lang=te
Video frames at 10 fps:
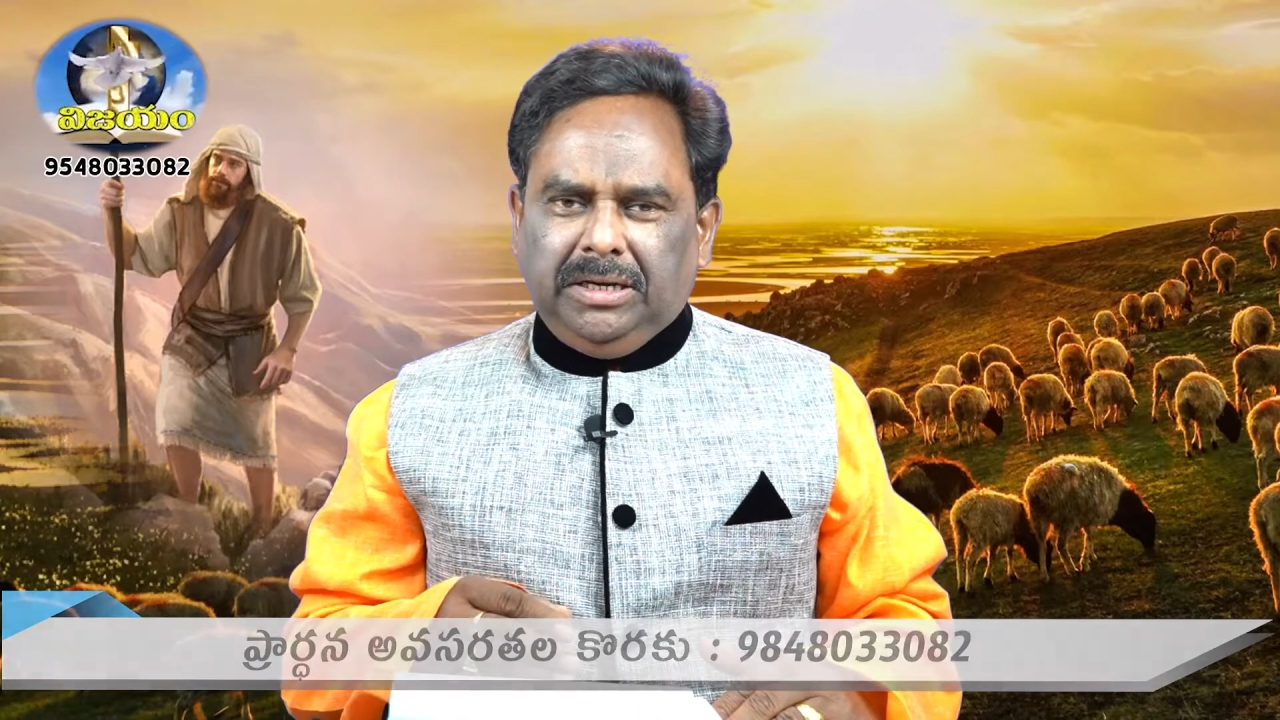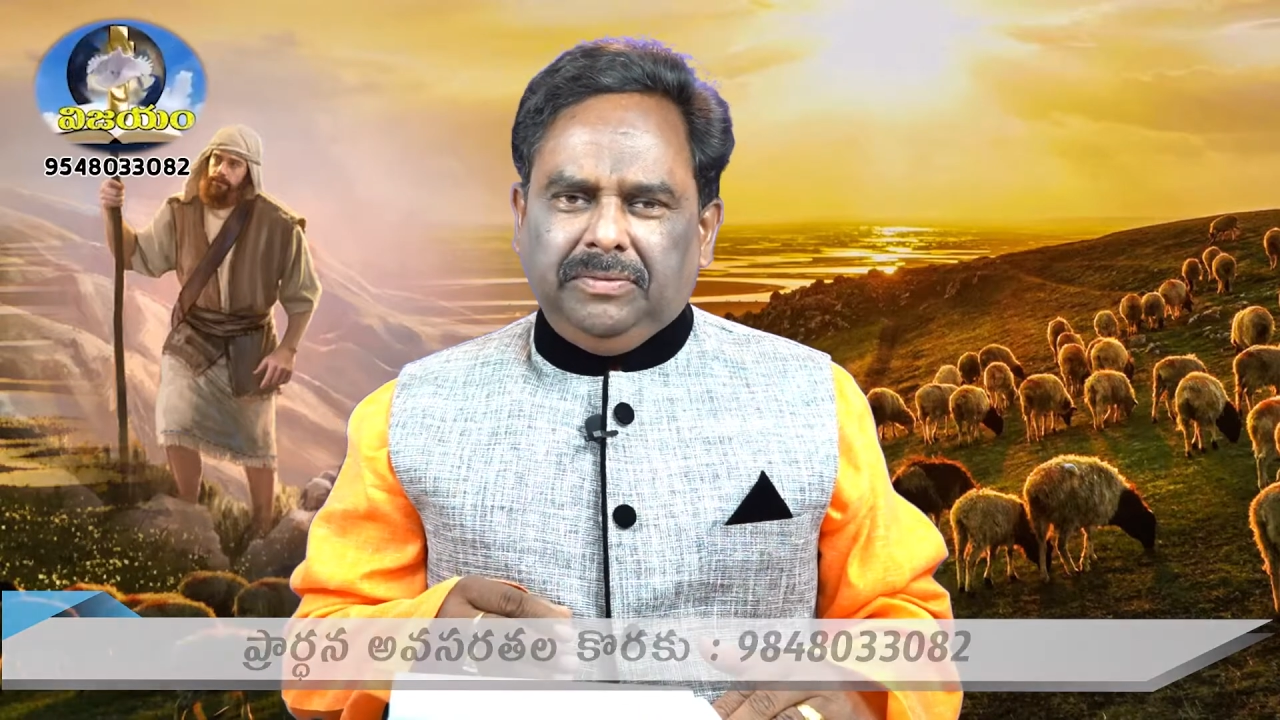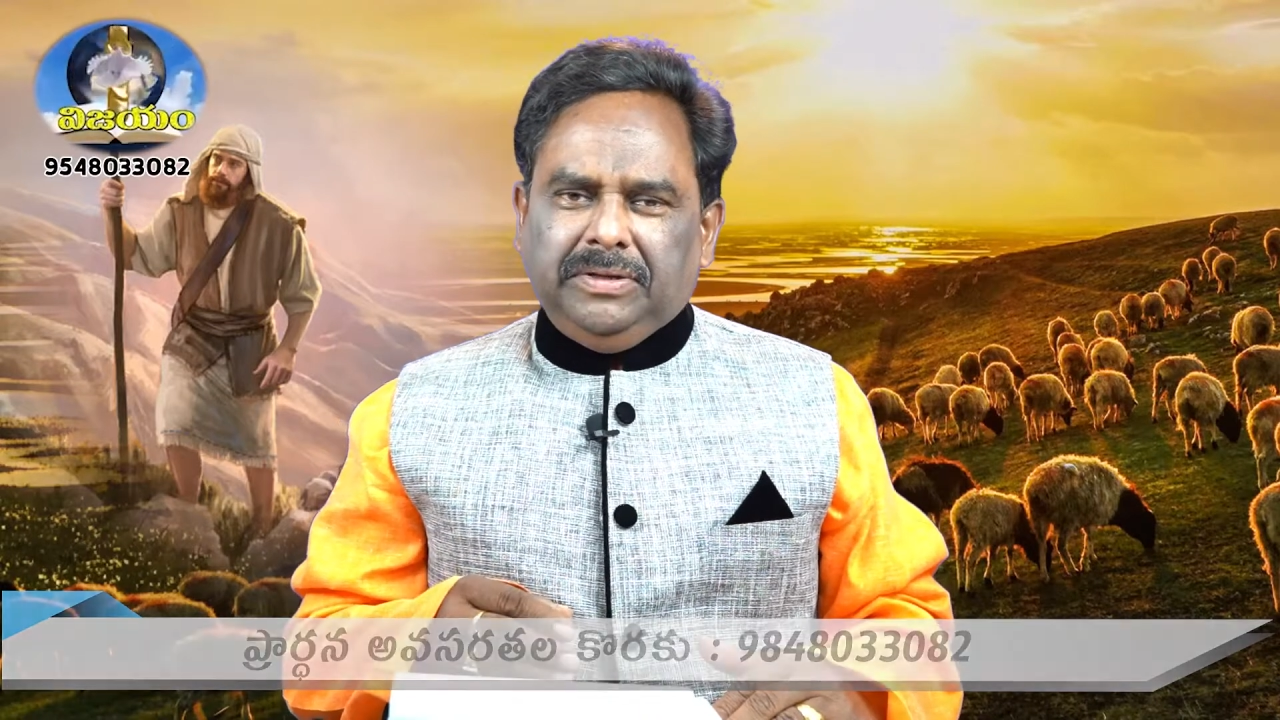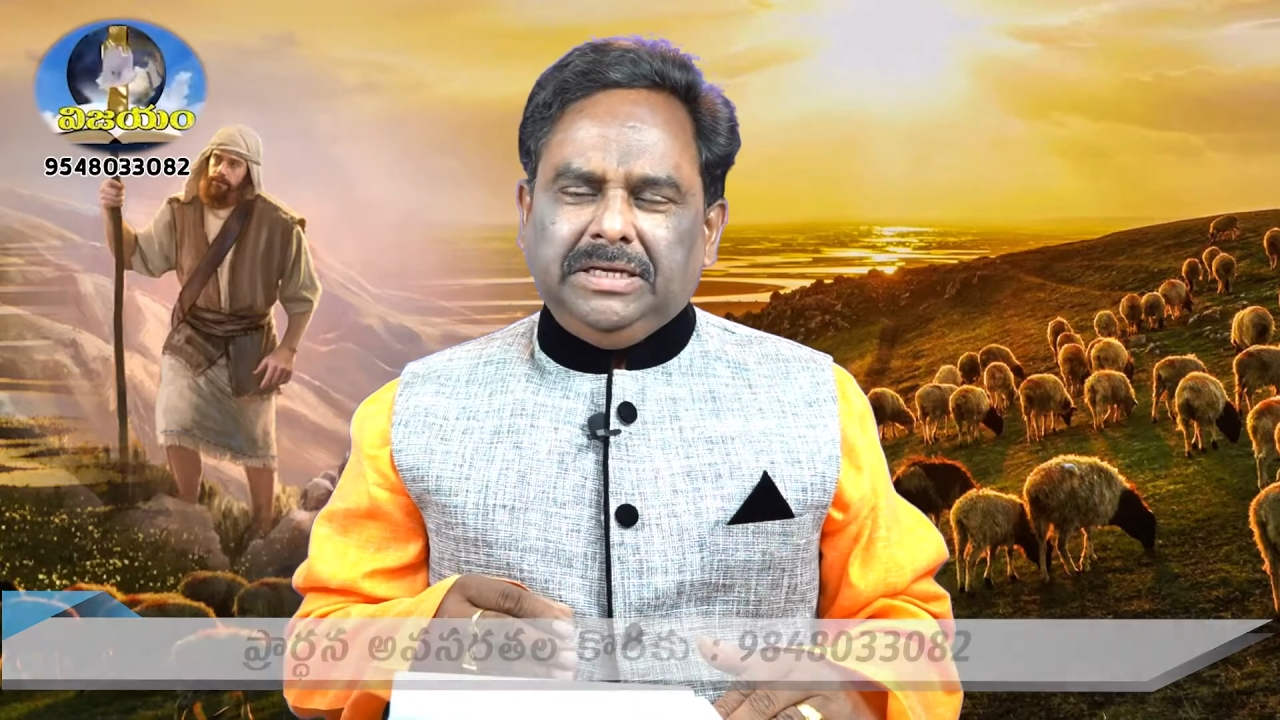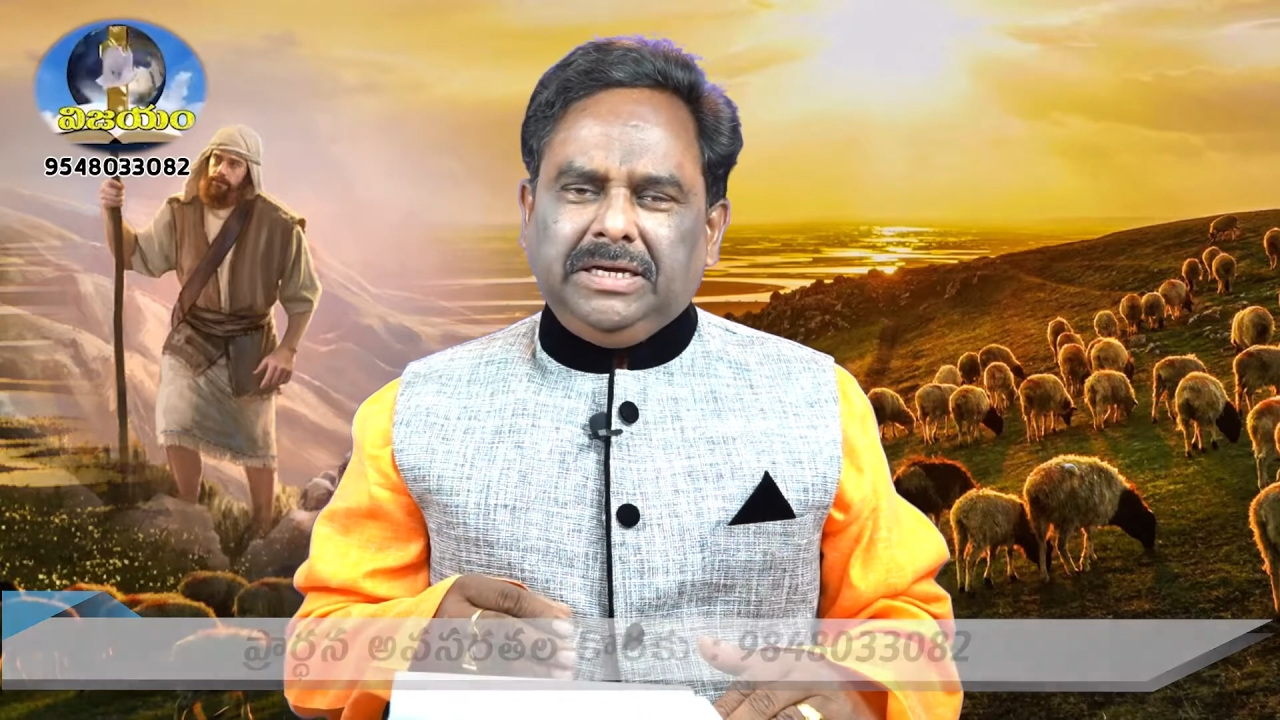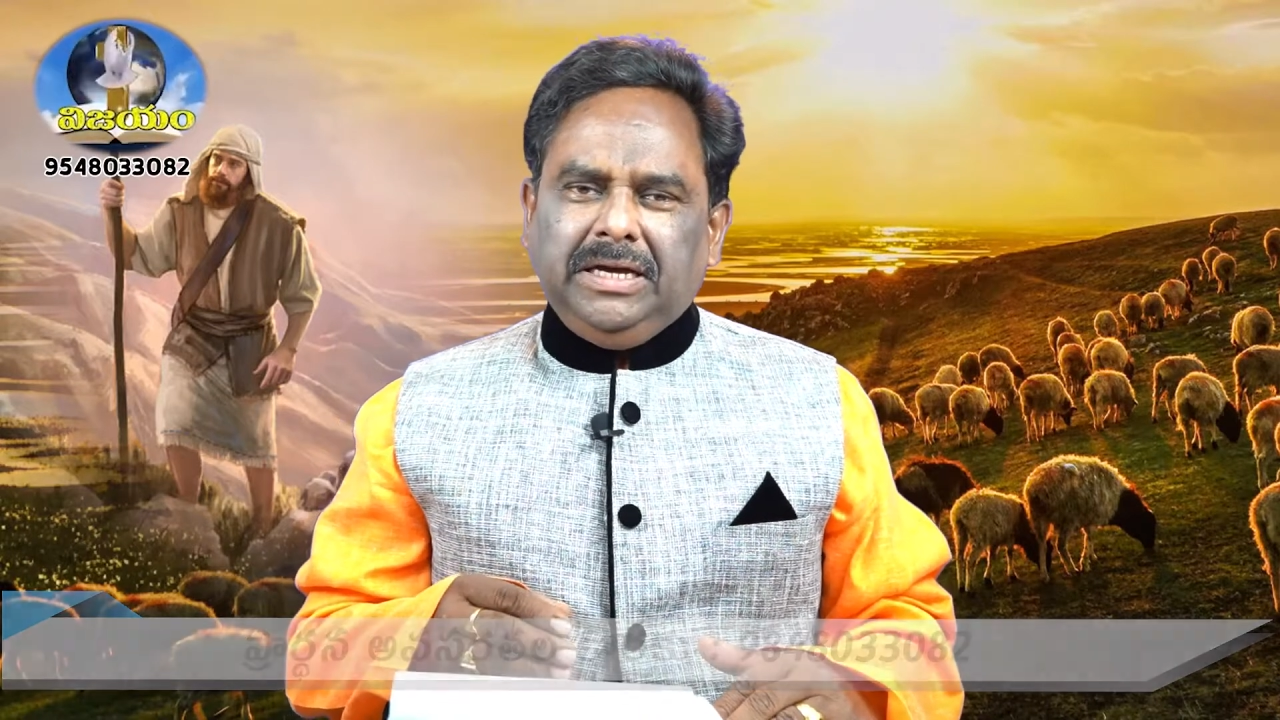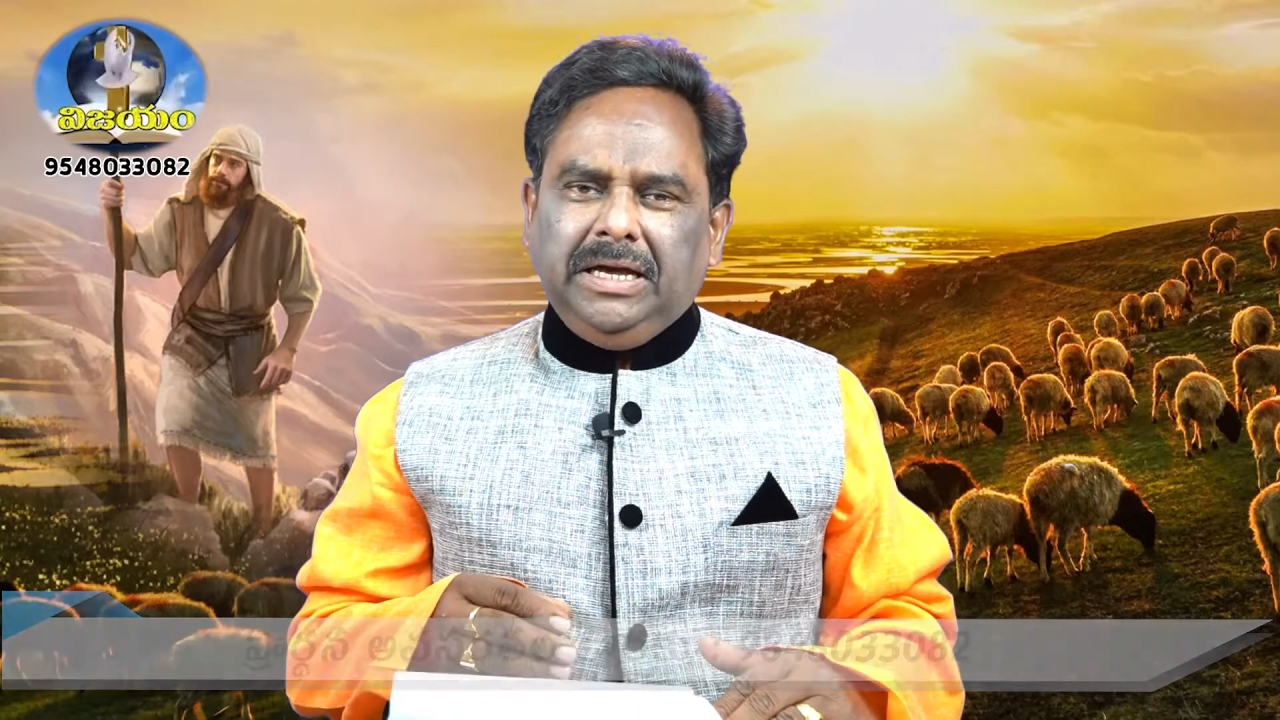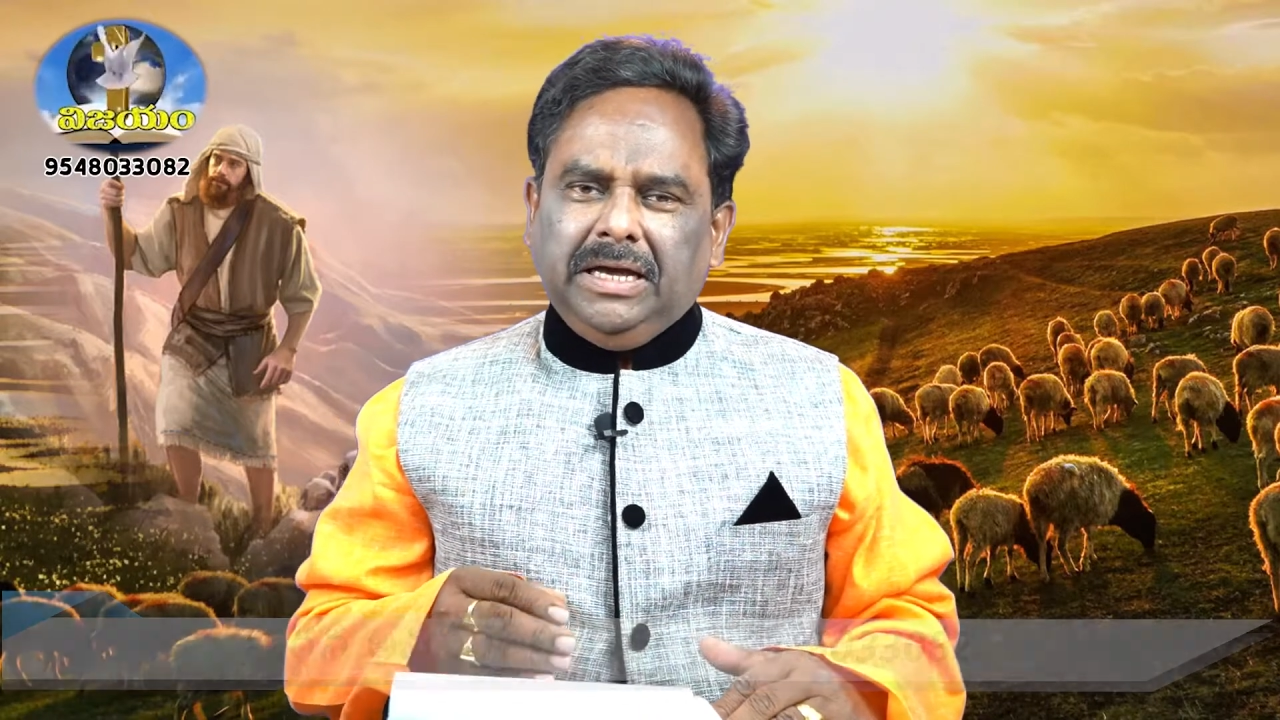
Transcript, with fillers: వెతికి